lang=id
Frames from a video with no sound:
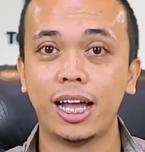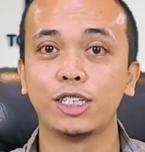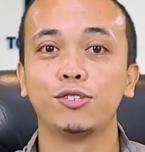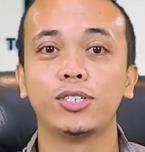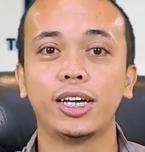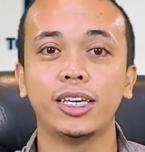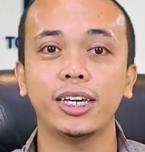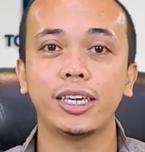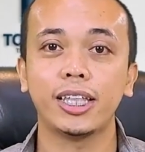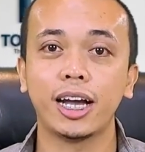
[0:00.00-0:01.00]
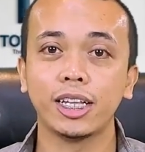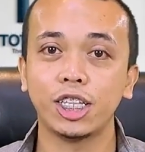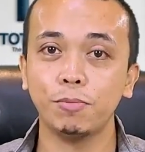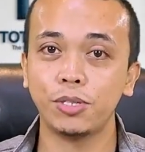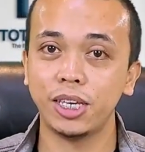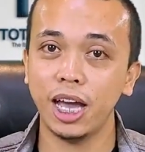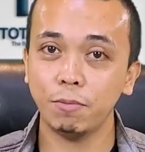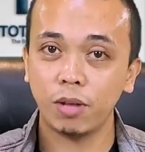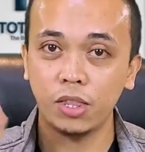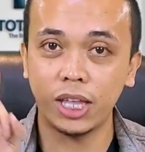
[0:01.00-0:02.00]
Langsung saja kita ke tips yang
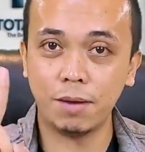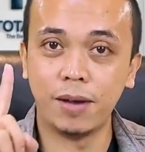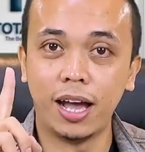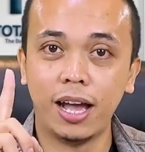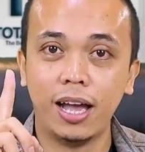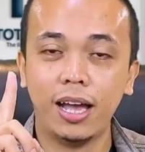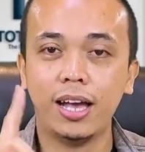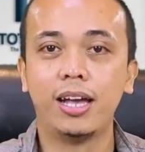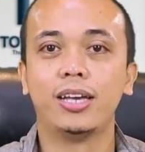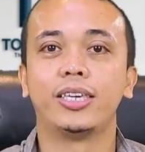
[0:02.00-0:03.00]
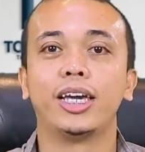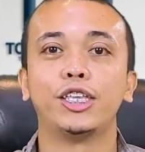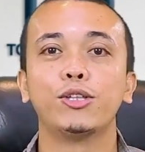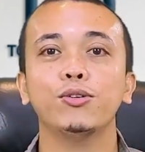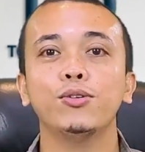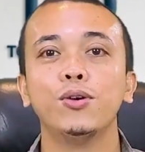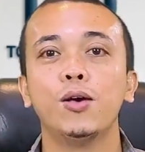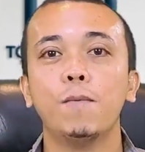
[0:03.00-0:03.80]
pertama, yaitu